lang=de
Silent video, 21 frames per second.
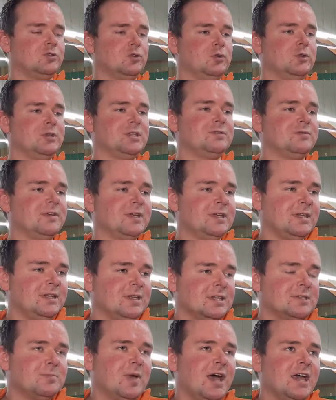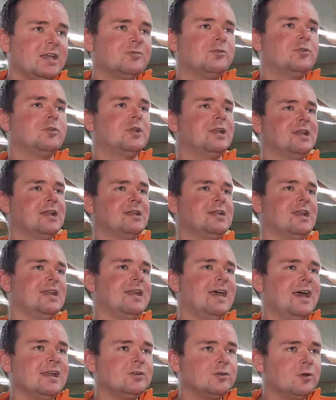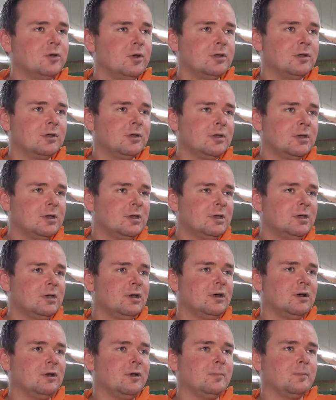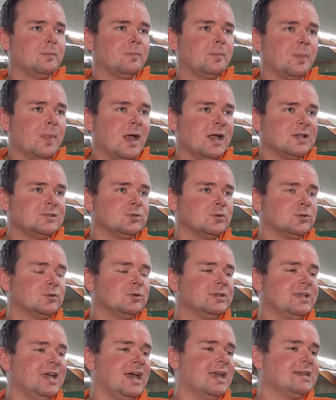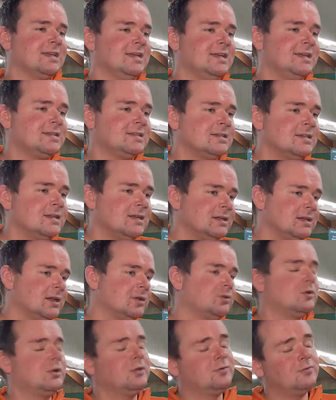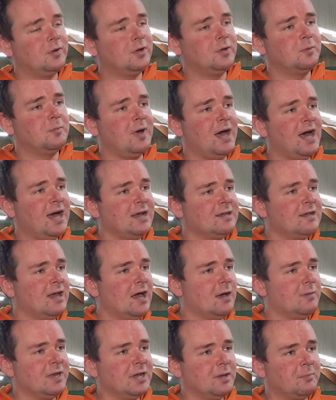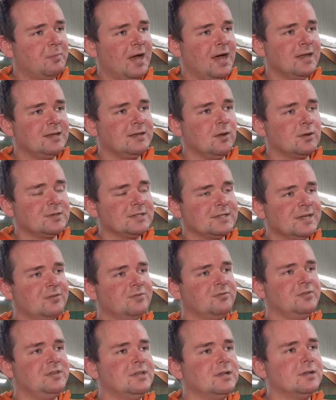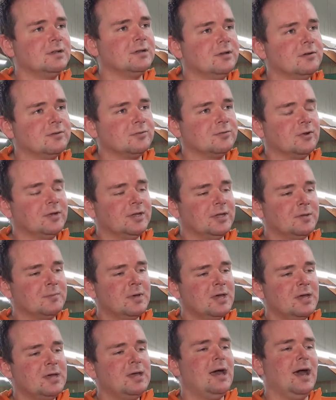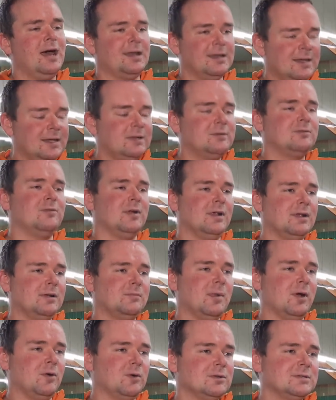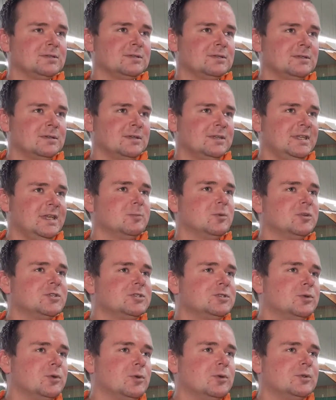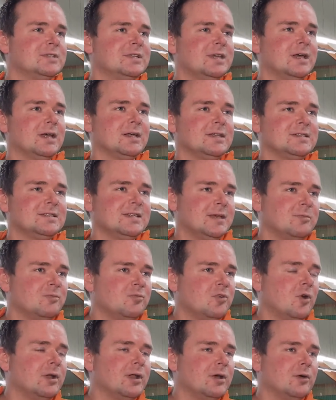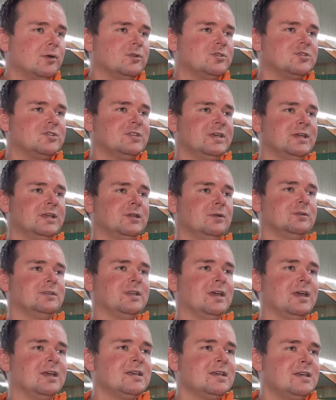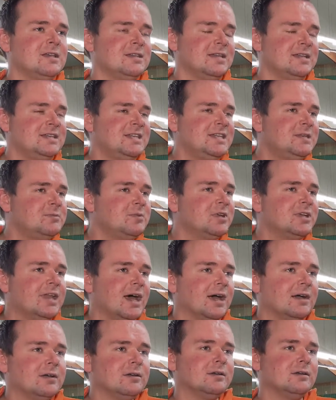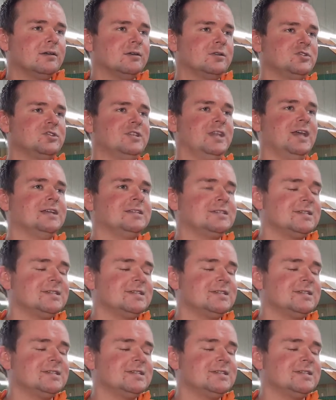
Schöne ist wirklich, dass beide voneinander lernen können. Ähm, also der Athlet natürlich von dem Partner, aber der Partner auch sehr viel äh, von dem Athleten, weil bei uns die Emotionen sehr, sehr im Vordergrund stehen und der, der Teamgedanke stärkt